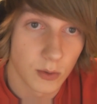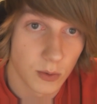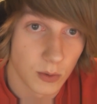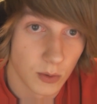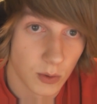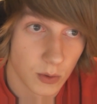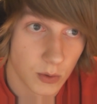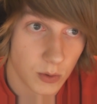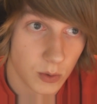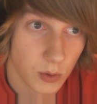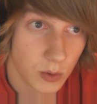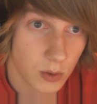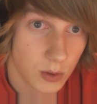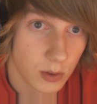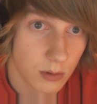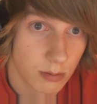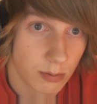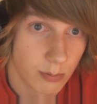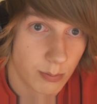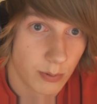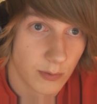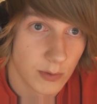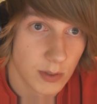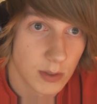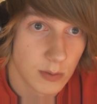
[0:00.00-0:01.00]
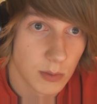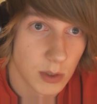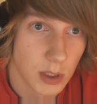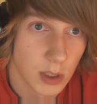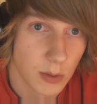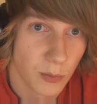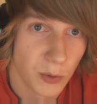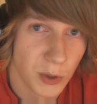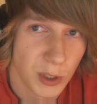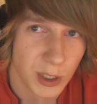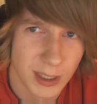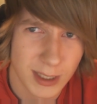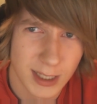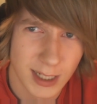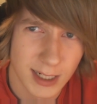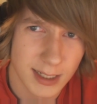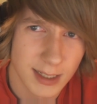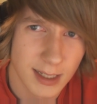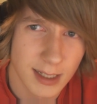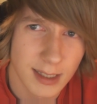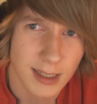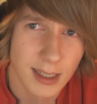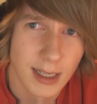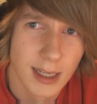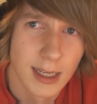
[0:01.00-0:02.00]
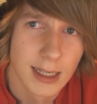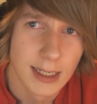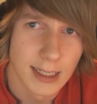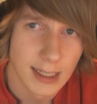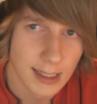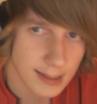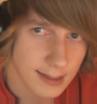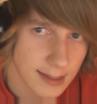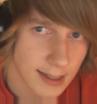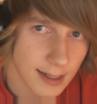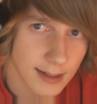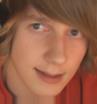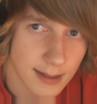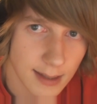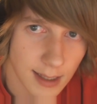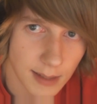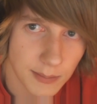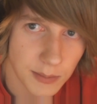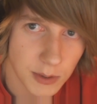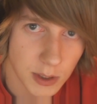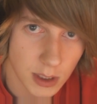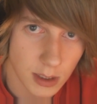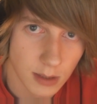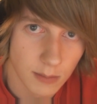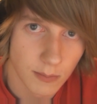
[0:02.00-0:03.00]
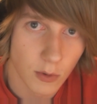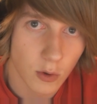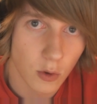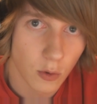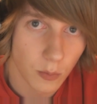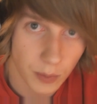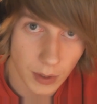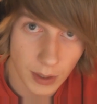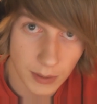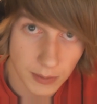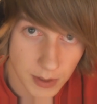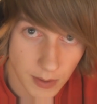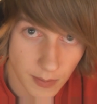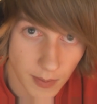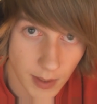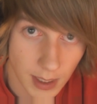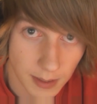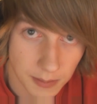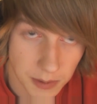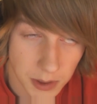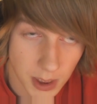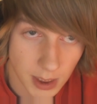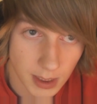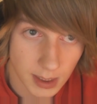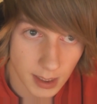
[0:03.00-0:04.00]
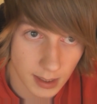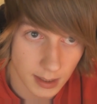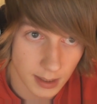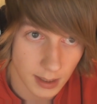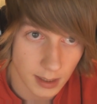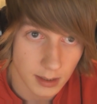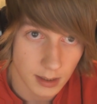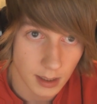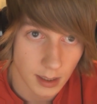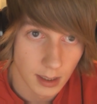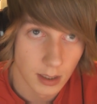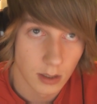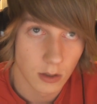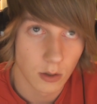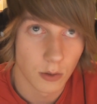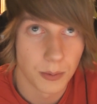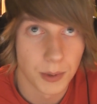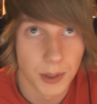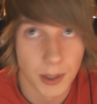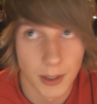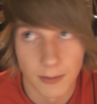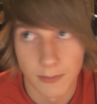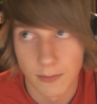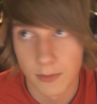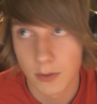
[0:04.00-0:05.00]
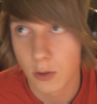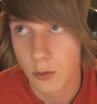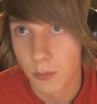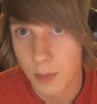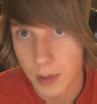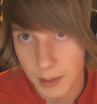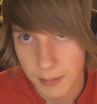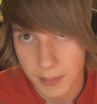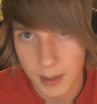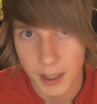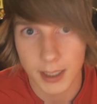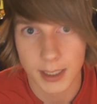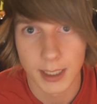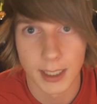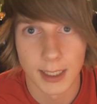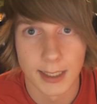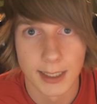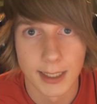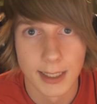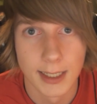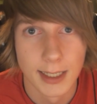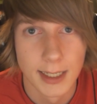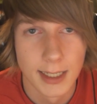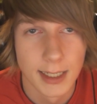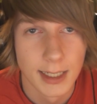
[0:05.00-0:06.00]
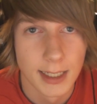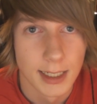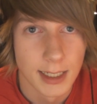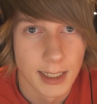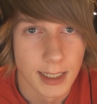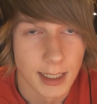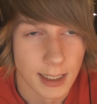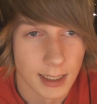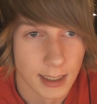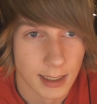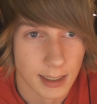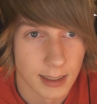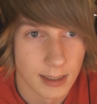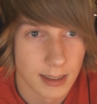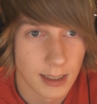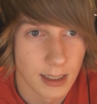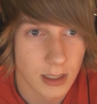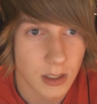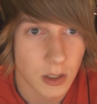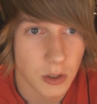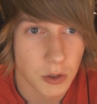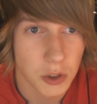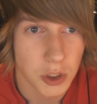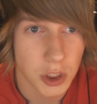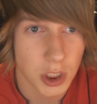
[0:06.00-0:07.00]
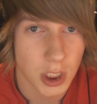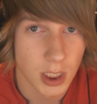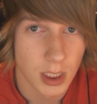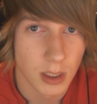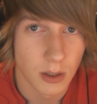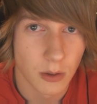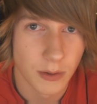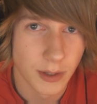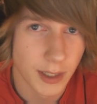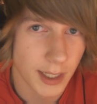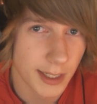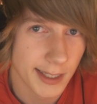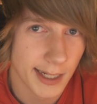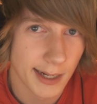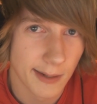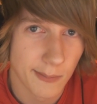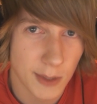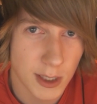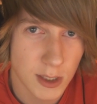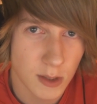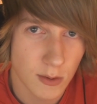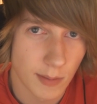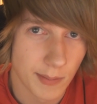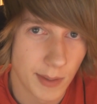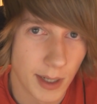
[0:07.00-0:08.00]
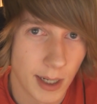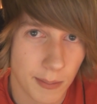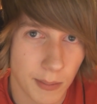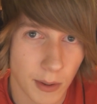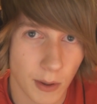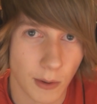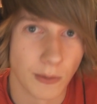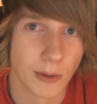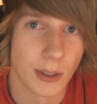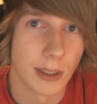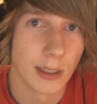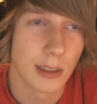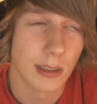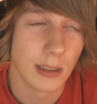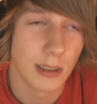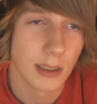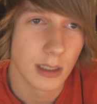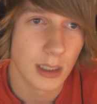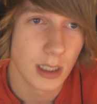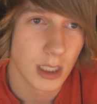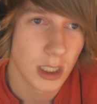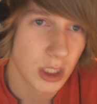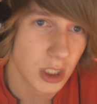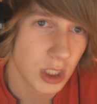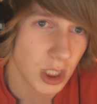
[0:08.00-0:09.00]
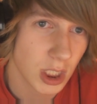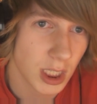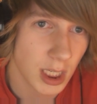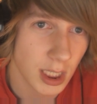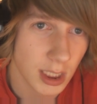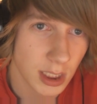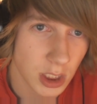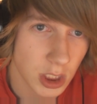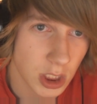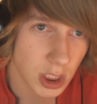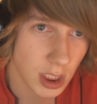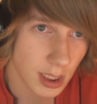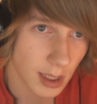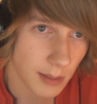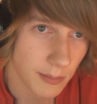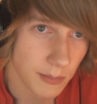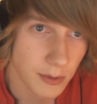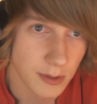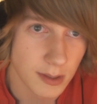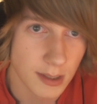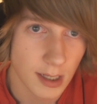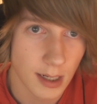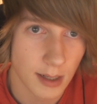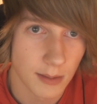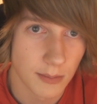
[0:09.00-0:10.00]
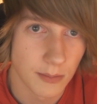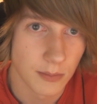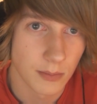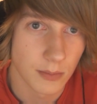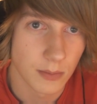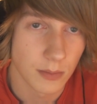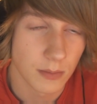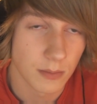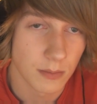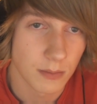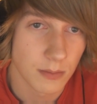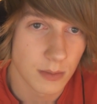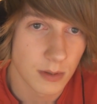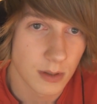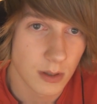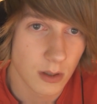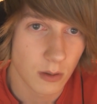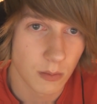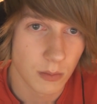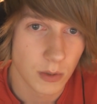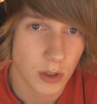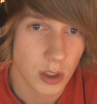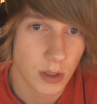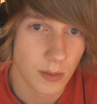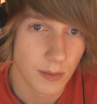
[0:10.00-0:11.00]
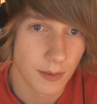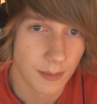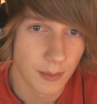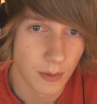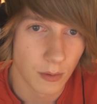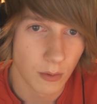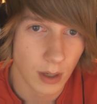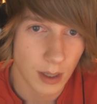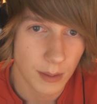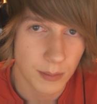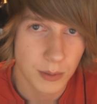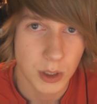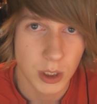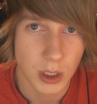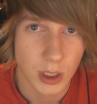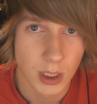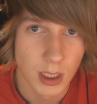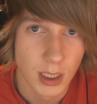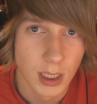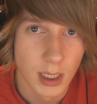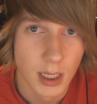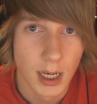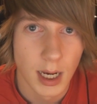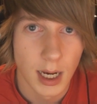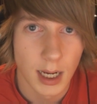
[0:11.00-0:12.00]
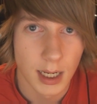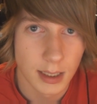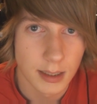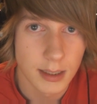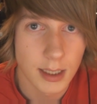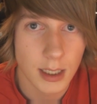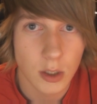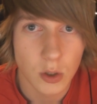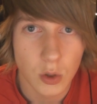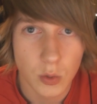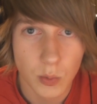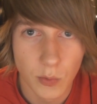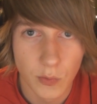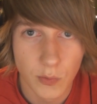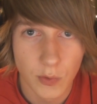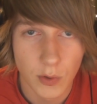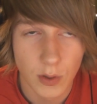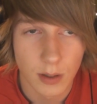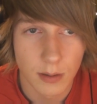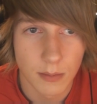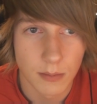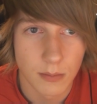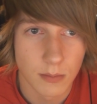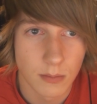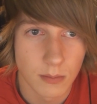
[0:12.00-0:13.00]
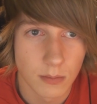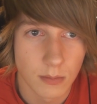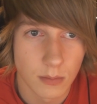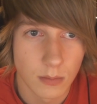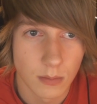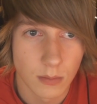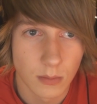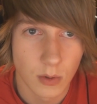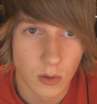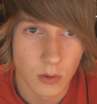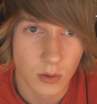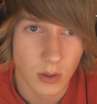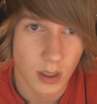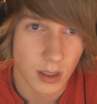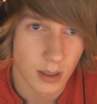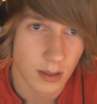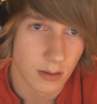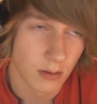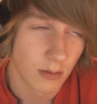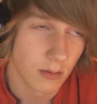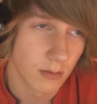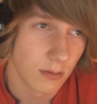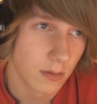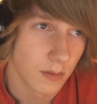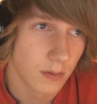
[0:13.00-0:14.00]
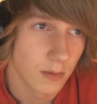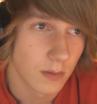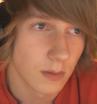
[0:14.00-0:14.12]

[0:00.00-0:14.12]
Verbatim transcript: O, otóż powiedzmy, że mój internet jest teraz lepszy, bo kupiłem sobie lepszy internet. Kupiłem, wykupiłem pakiet. Y, tylko, że on nadal ma słabe uploady i jeszcze kiedyś się tam postaram mm, zrobić, żeby był lepszy, ale tak już mówiłem, no nie, no